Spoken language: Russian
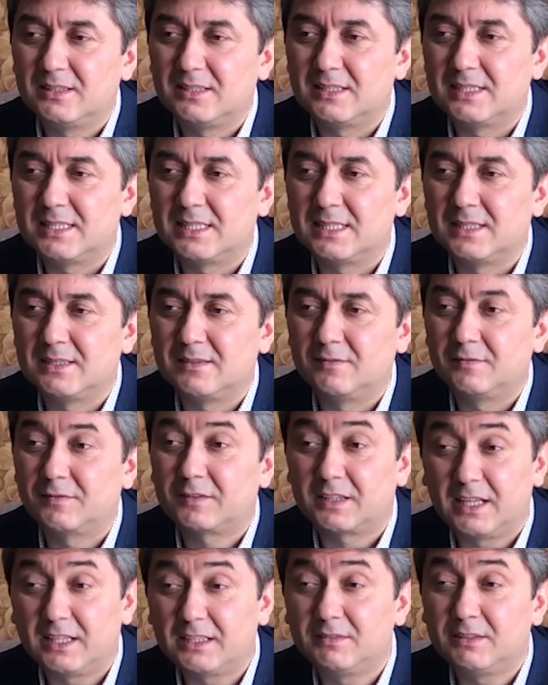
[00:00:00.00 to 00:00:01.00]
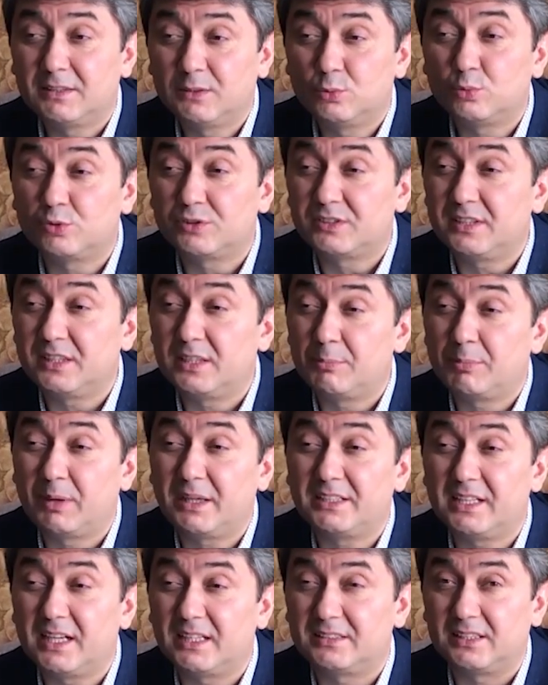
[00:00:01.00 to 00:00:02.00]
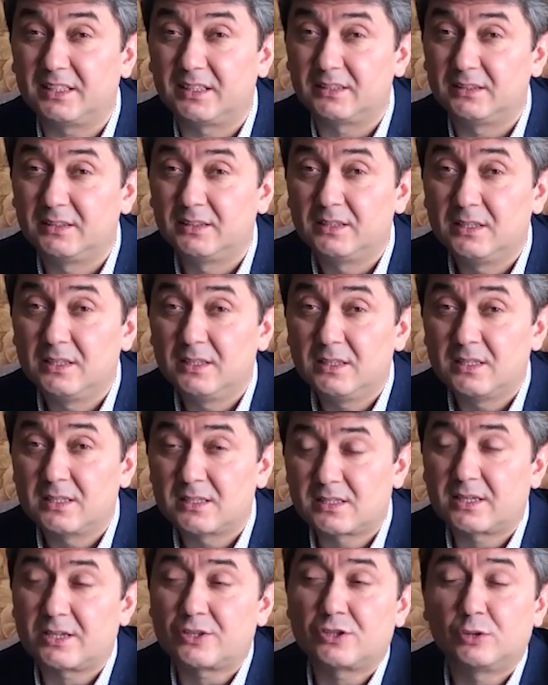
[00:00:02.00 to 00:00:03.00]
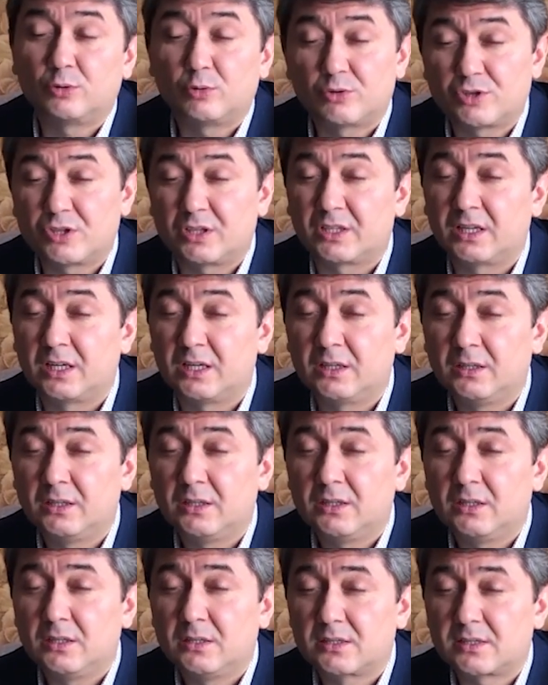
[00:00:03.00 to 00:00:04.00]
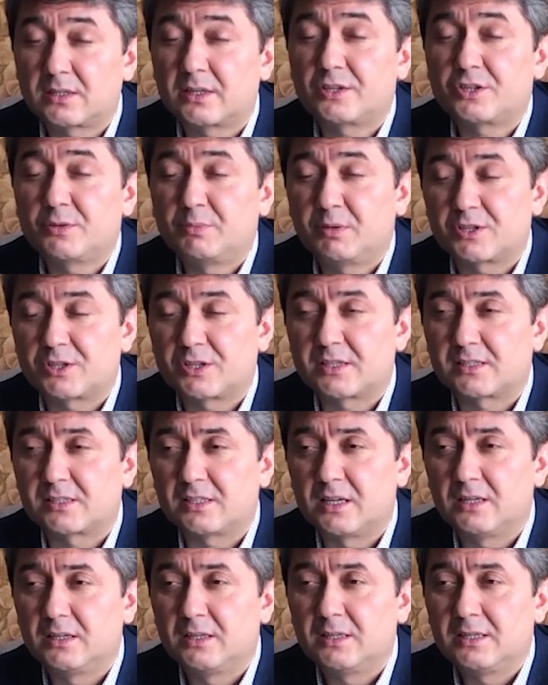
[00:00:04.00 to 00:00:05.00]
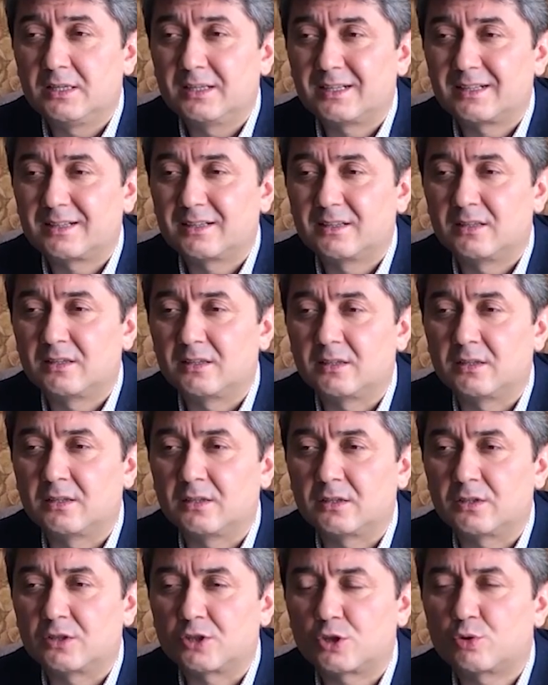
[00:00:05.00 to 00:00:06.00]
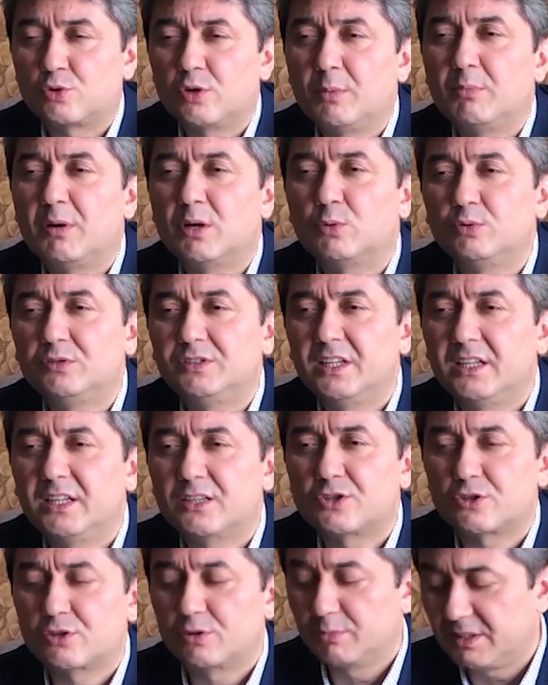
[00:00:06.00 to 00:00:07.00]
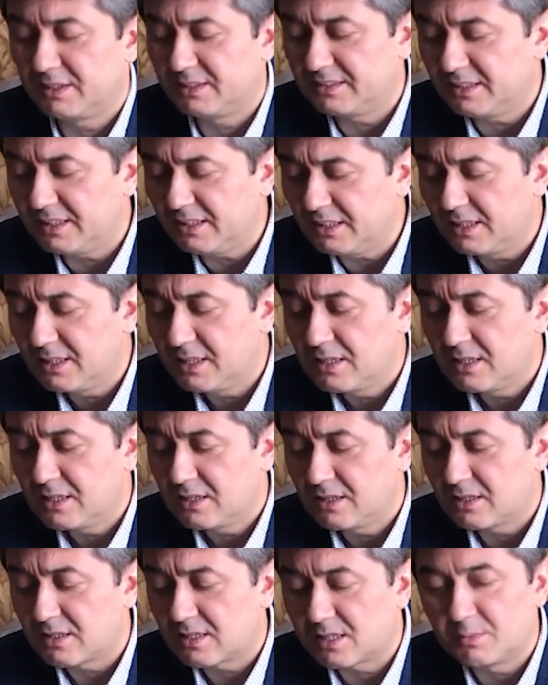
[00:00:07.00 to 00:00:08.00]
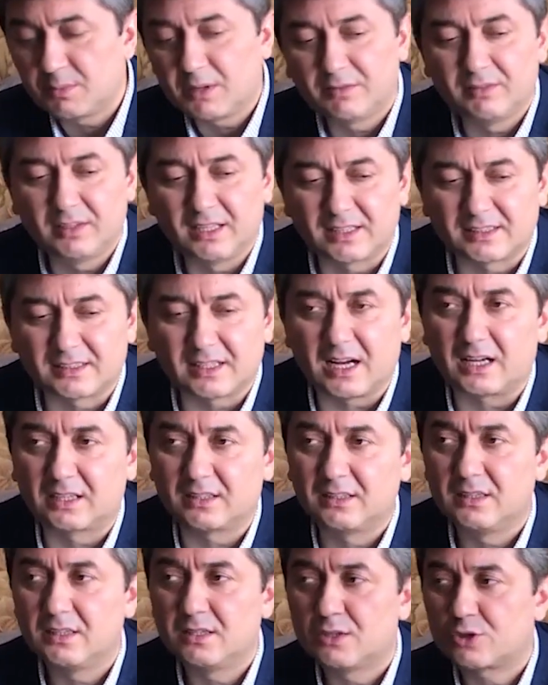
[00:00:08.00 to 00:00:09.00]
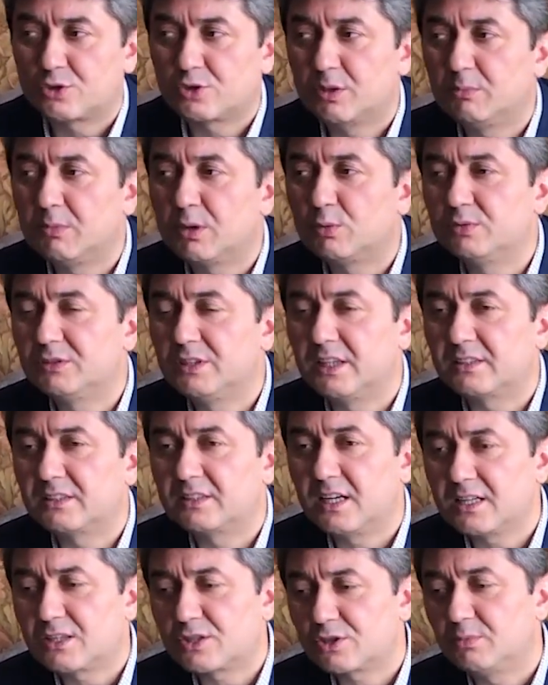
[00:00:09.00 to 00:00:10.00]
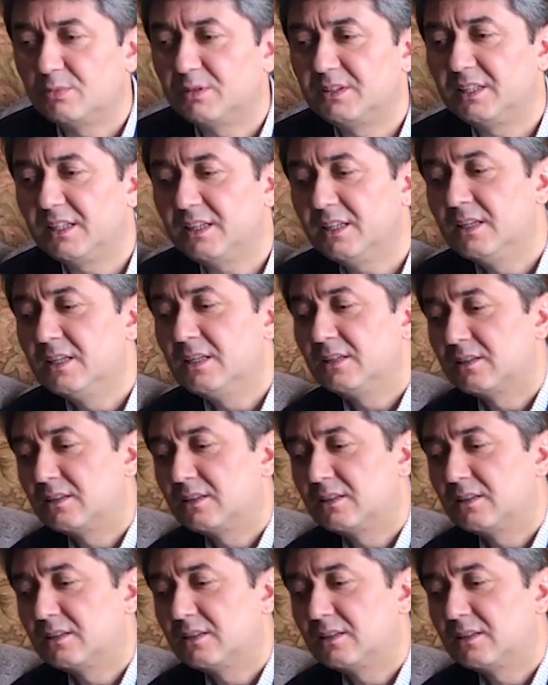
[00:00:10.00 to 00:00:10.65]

А, Вкладывайте усилия понять их. Скажите, доченька, скажи, пожалуйста, а, что я могу делать, чтобы ты себя вела так? Что я могу делать так, чтобы ты